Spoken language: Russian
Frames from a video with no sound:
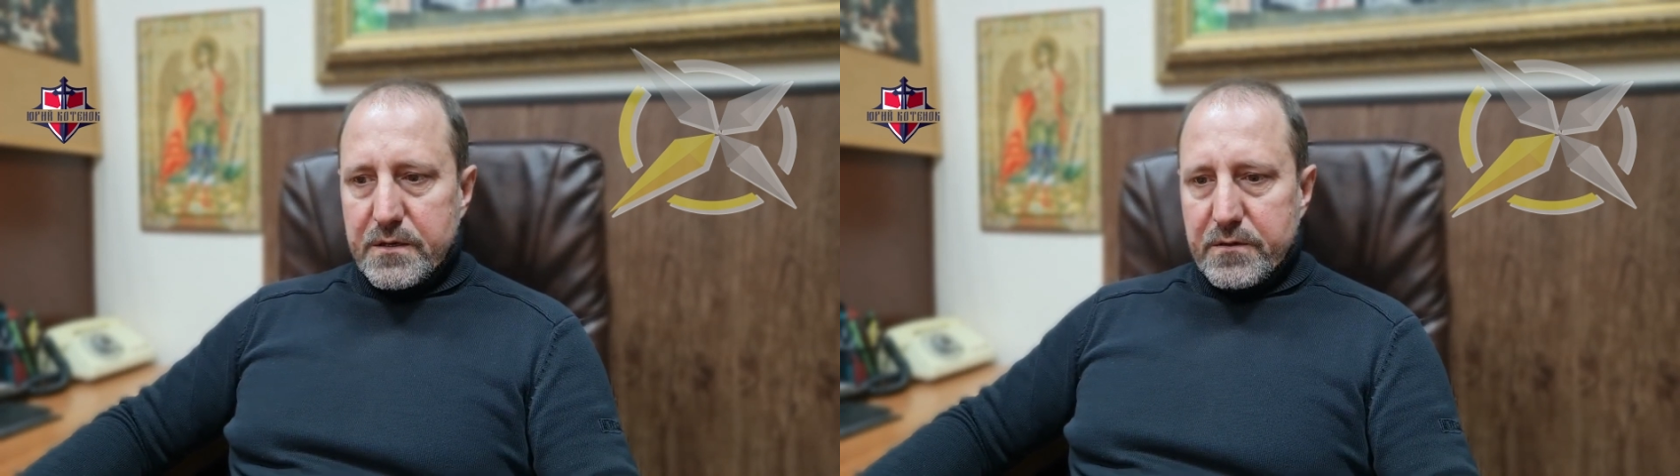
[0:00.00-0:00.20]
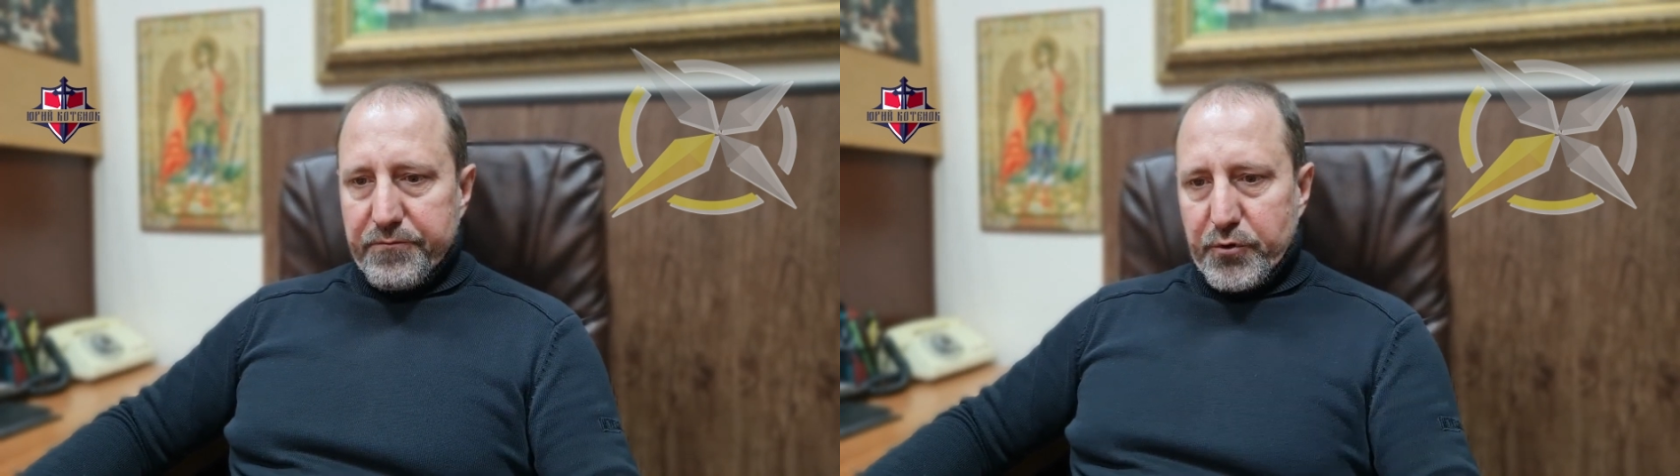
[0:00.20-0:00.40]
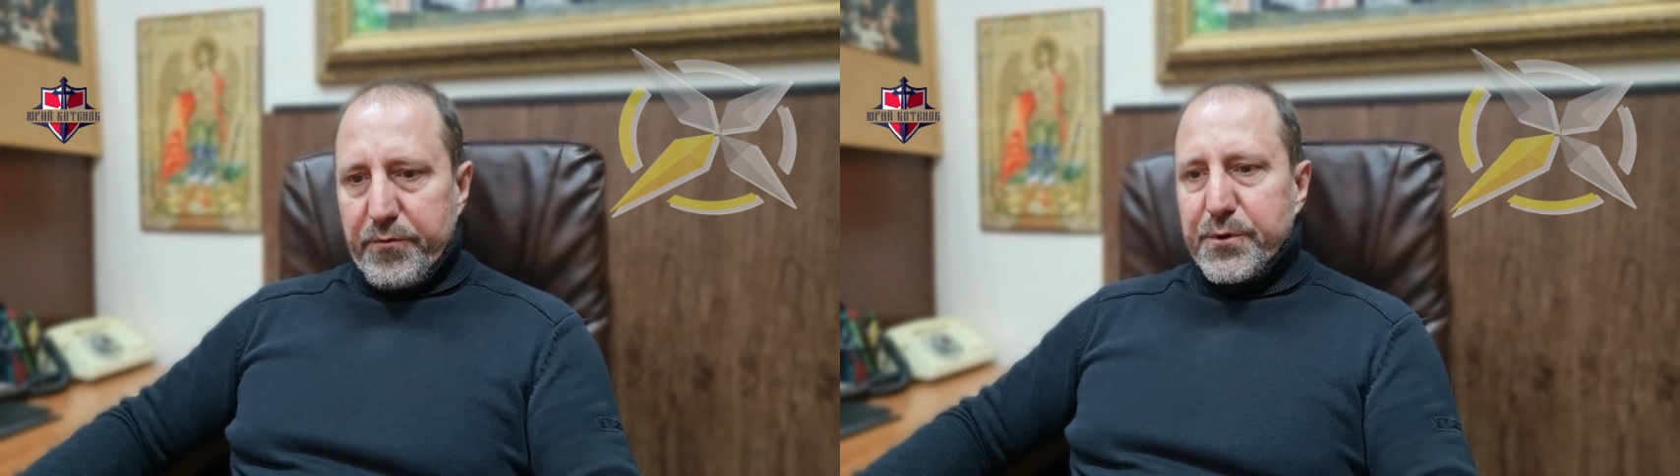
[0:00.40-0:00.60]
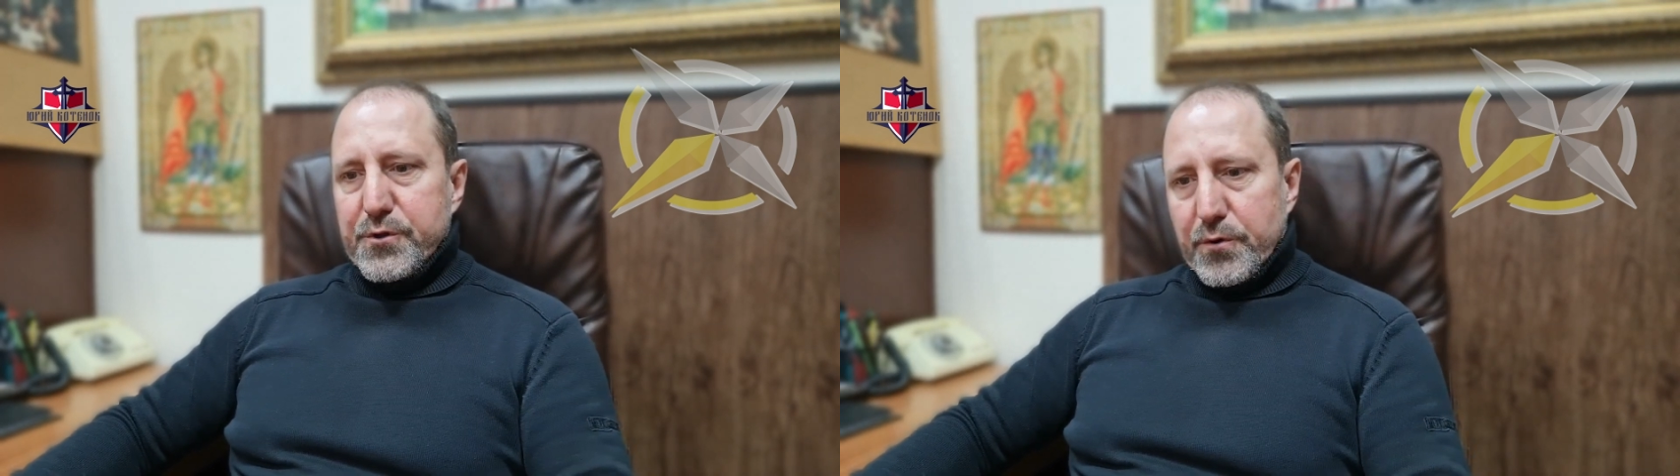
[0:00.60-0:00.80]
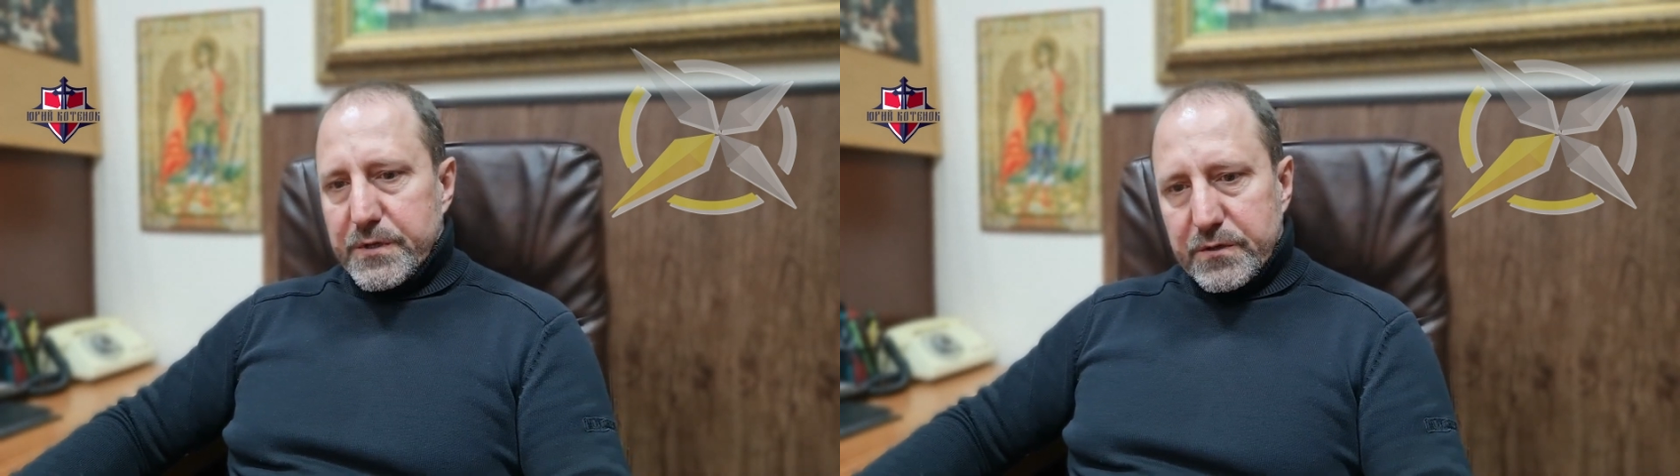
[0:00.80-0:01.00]
вновь
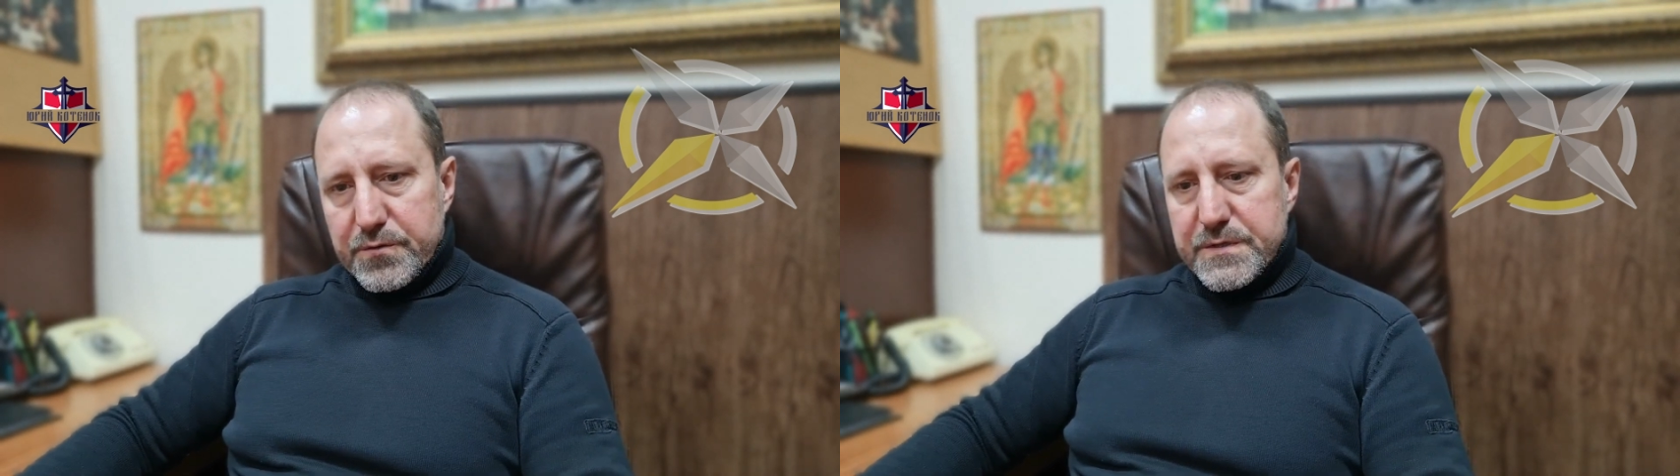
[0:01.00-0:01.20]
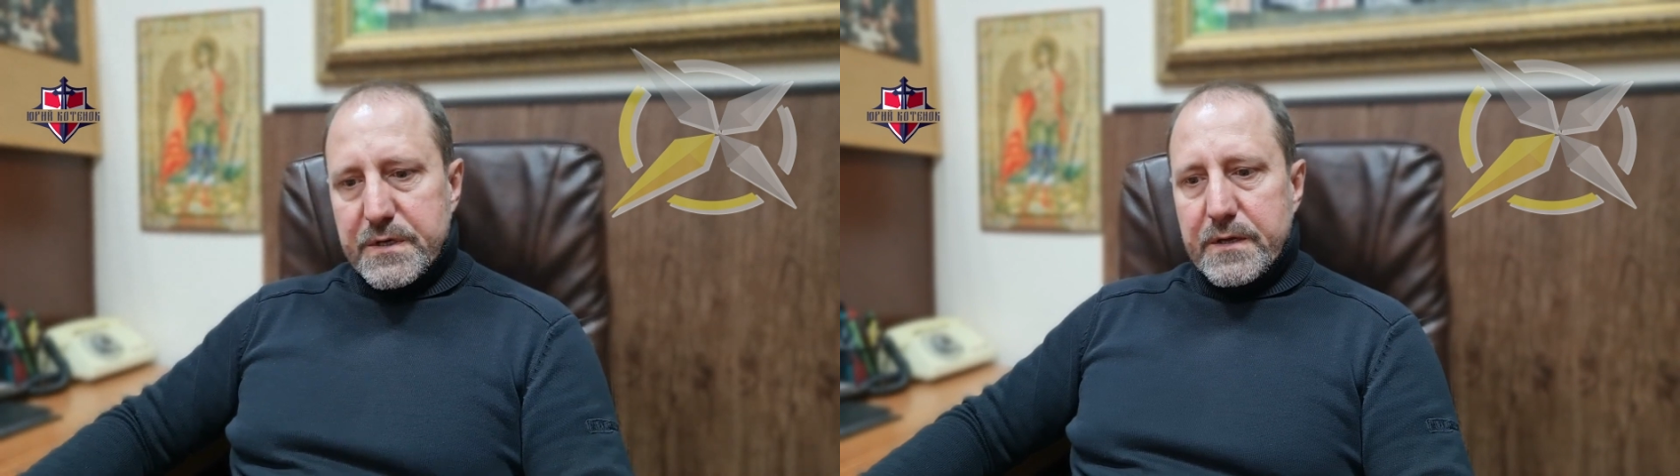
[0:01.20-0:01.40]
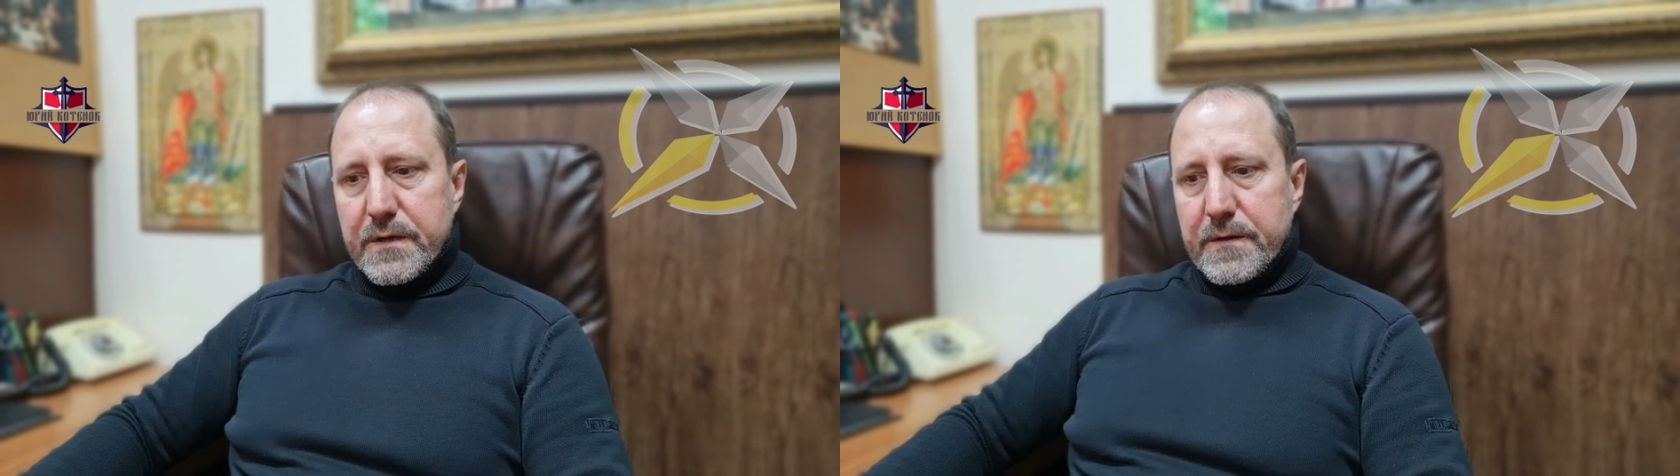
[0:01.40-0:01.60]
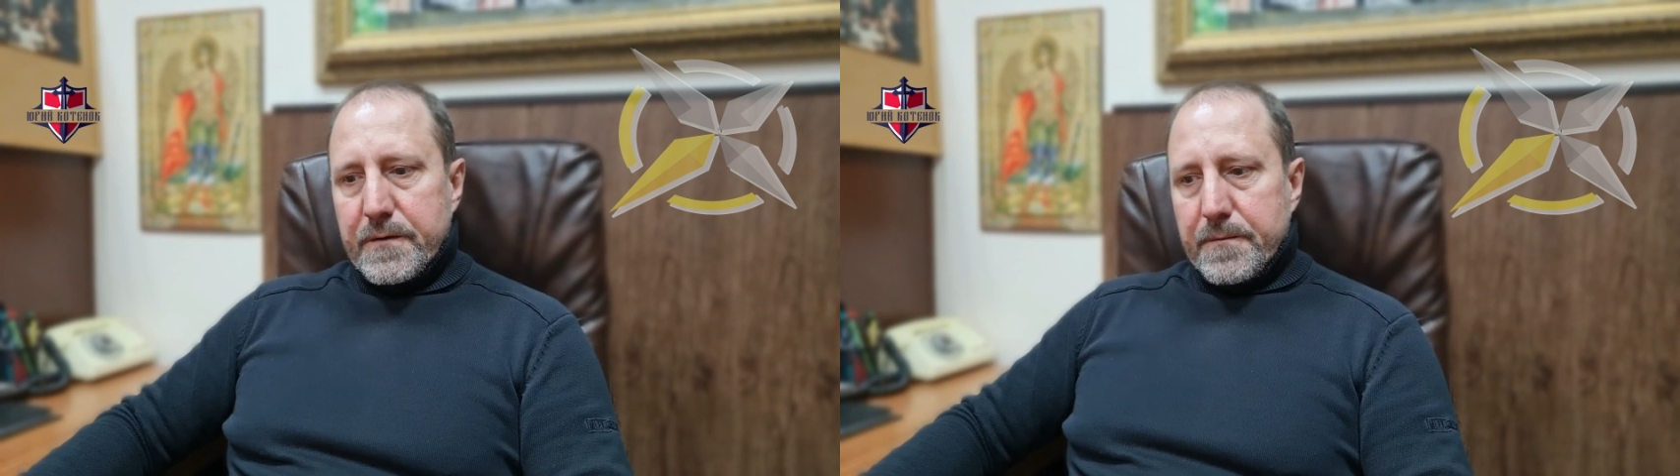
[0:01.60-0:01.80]
обретенных друзей,